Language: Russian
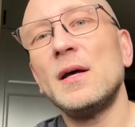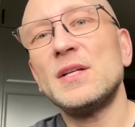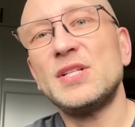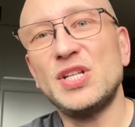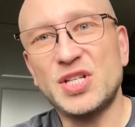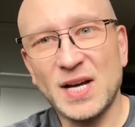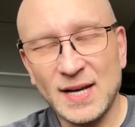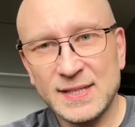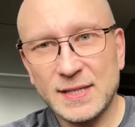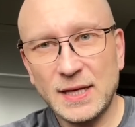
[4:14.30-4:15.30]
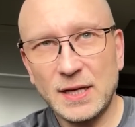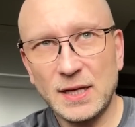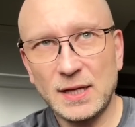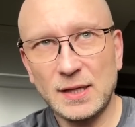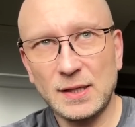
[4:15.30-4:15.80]
Сейчас
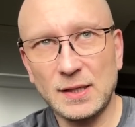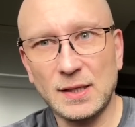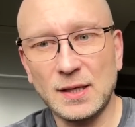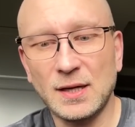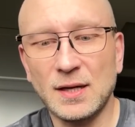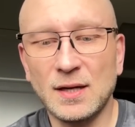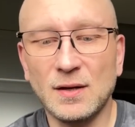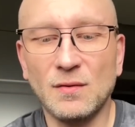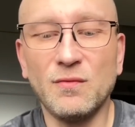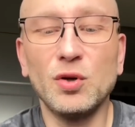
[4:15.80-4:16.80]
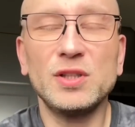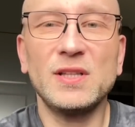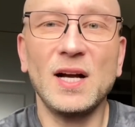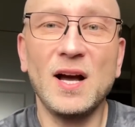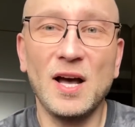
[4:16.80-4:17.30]
а, вот
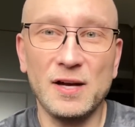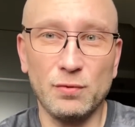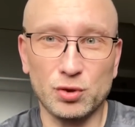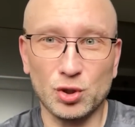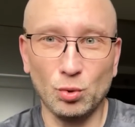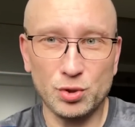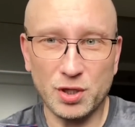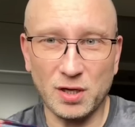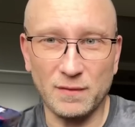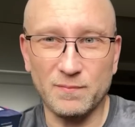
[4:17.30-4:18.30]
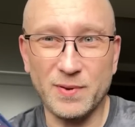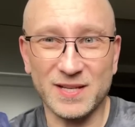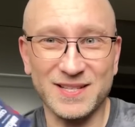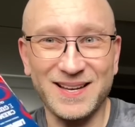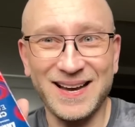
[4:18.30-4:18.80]
такая вот штучка
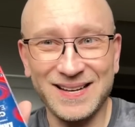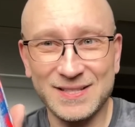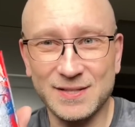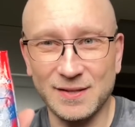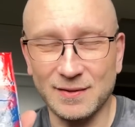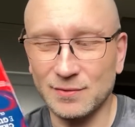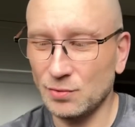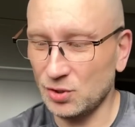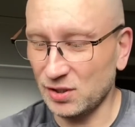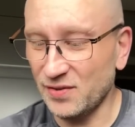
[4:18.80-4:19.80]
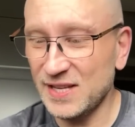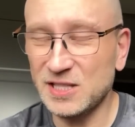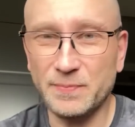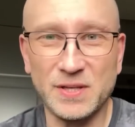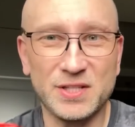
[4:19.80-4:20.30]
без акции, то есть
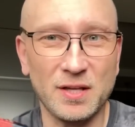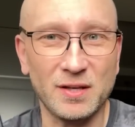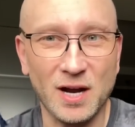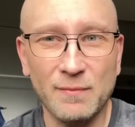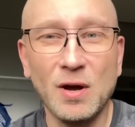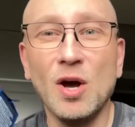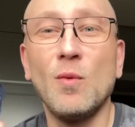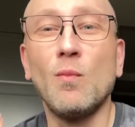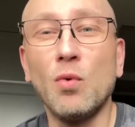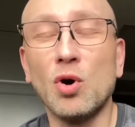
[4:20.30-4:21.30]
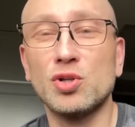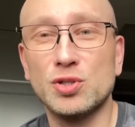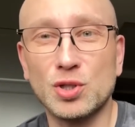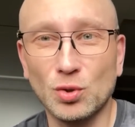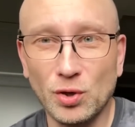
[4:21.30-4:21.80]
250 грамм, может
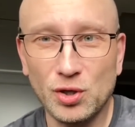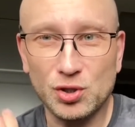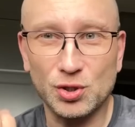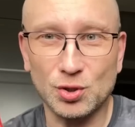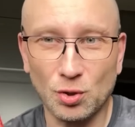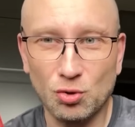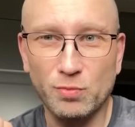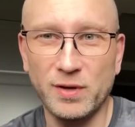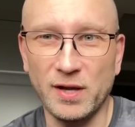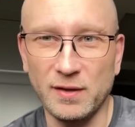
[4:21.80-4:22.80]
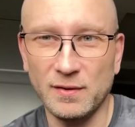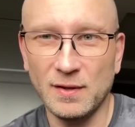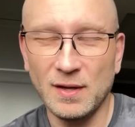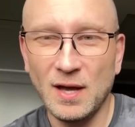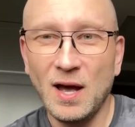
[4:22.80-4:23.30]
стоить 600 рублей.
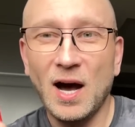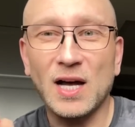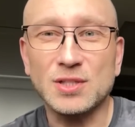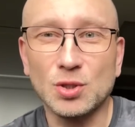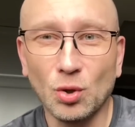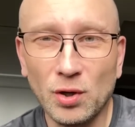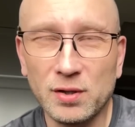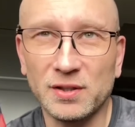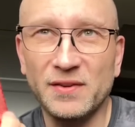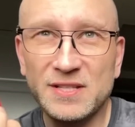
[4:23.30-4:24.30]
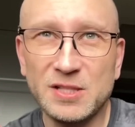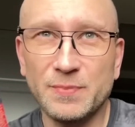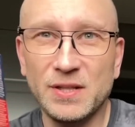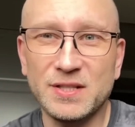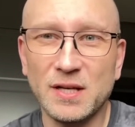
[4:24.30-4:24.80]
А стоило
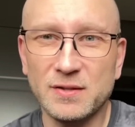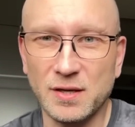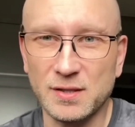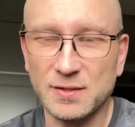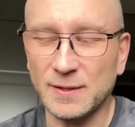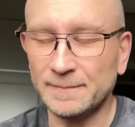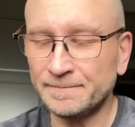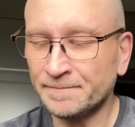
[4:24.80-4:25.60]
250-300.